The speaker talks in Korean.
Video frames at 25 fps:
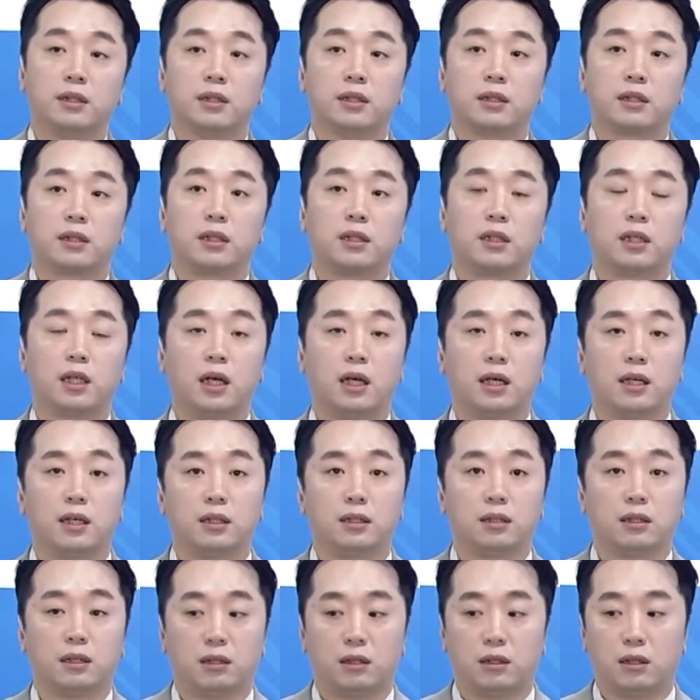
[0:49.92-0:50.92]
그러니까
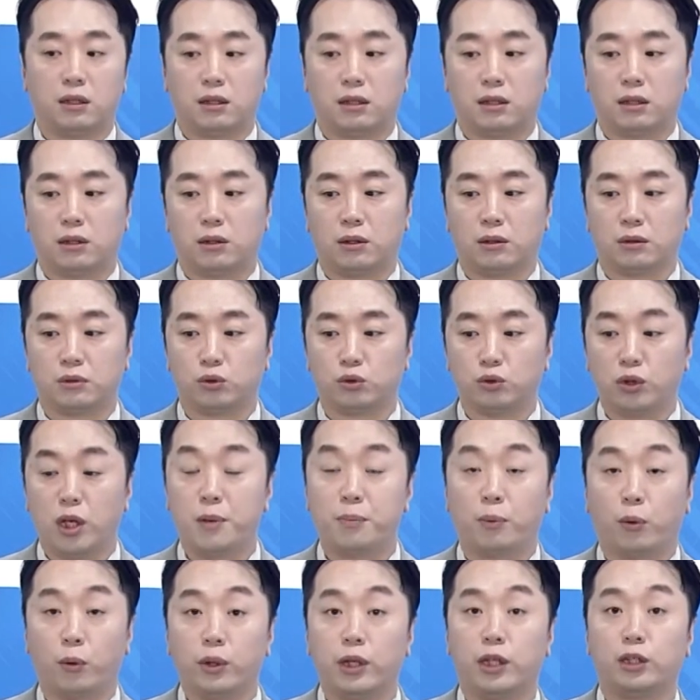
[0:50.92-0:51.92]
네, 네 어,
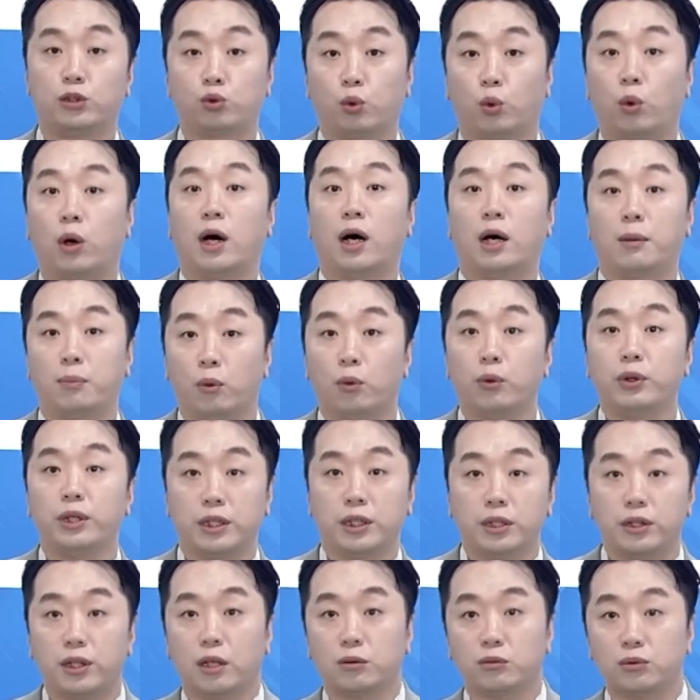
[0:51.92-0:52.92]
눈에 보이기 좋아
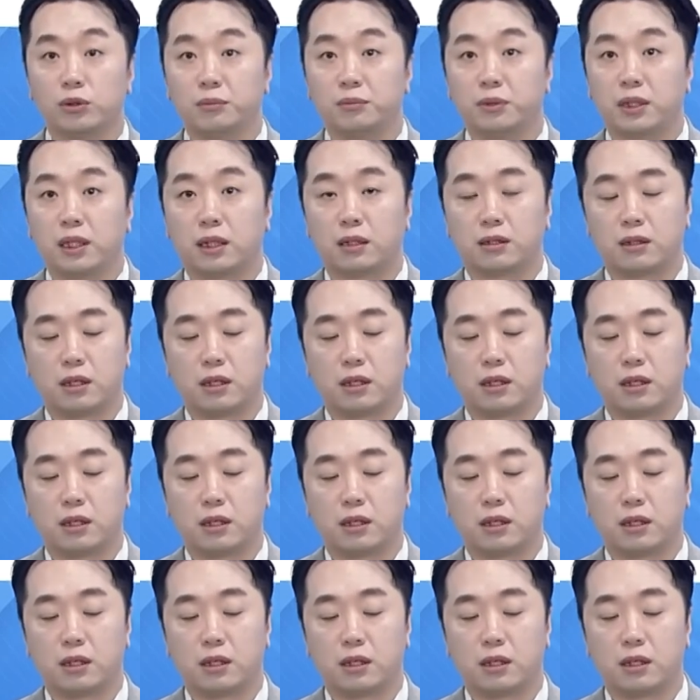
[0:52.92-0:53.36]
보이기 때문입니다.